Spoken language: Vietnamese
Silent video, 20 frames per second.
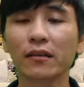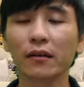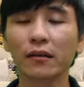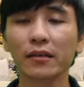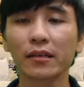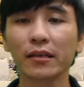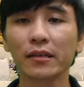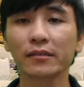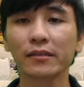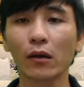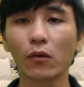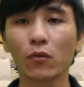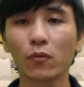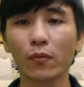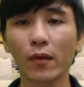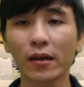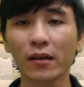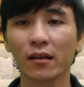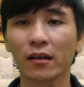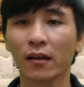những cái chia sẻ của
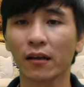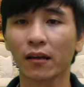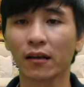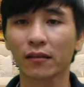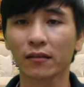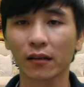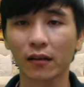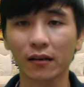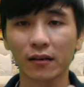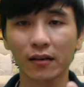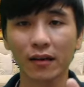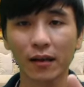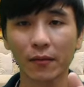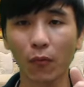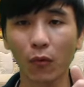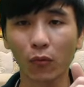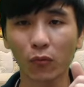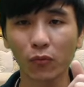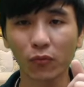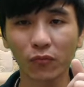bác thật ra
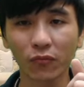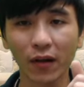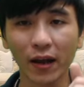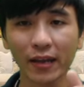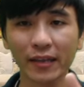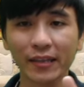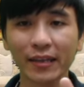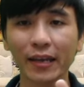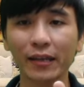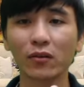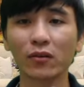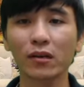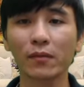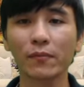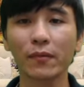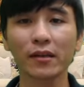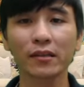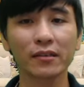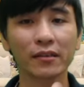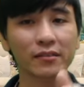một vài giây thôi các
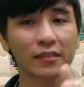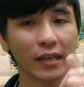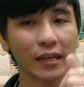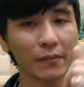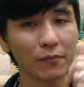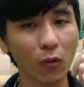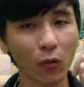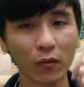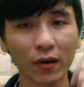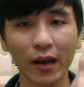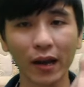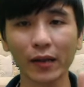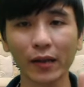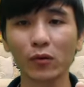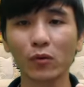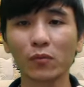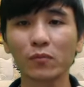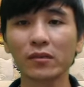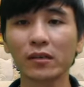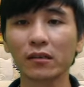bác chia sẻ một cái thôi
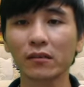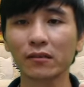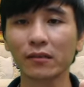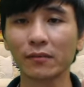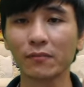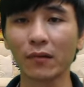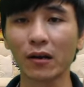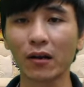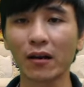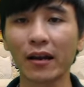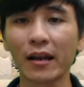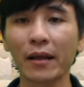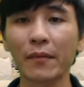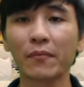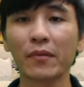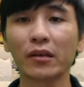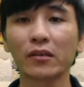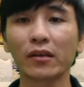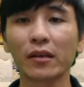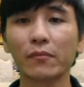cũng được nhưng mà nó đem
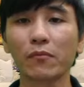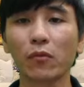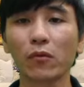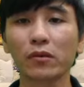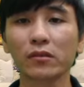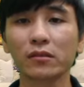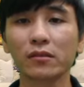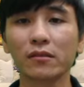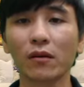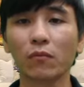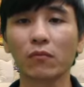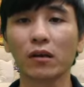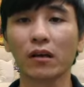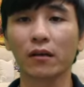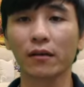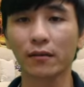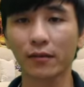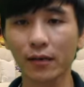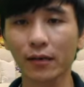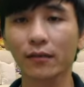lại cho em một cái sự động lực
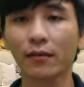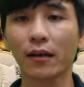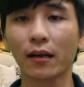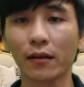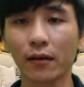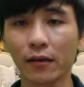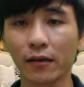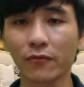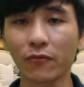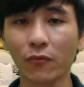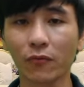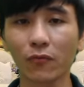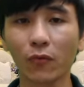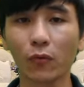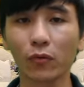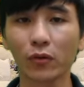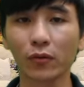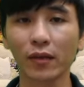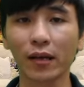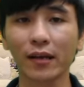rất là lớn để phục vụ
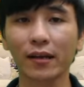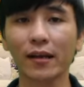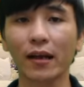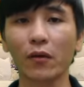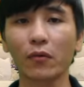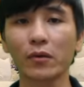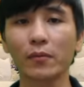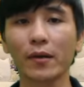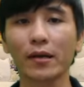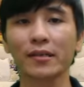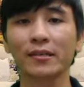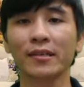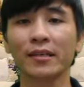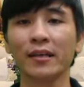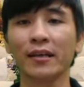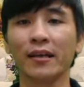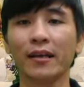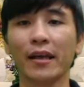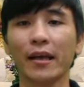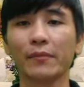cho tất cả quý bác
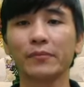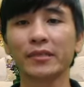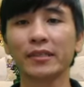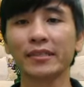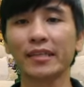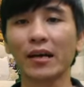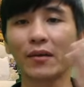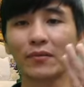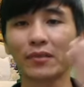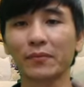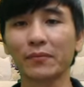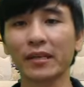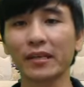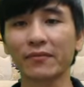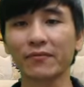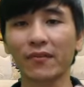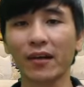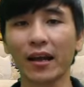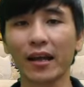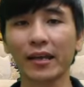em xin chào tạm biệt
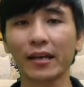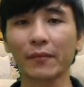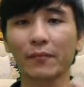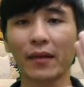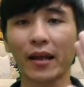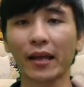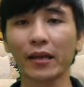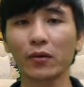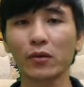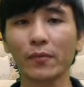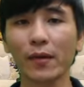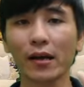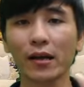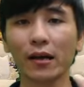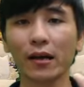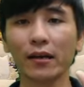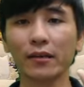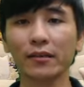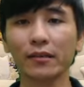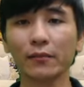và hẹn gặp lại quý bác
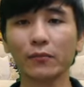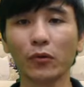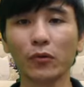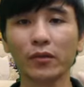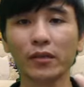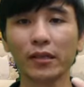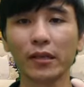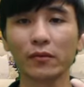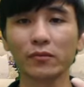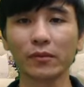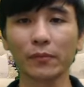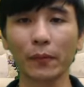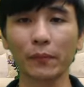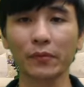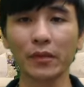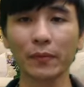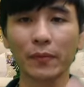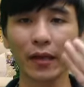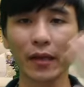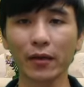ở những buổi giới thiệu sản phẩm
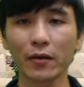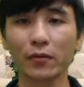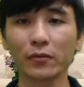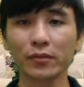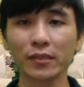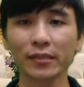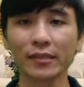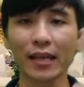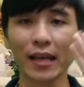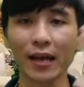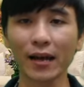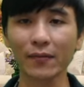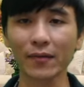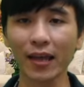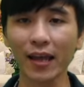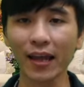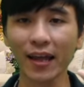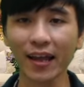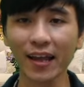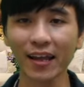tiếp theo xin chào
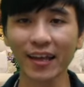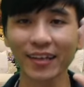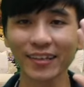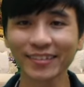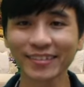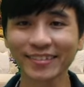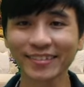nhé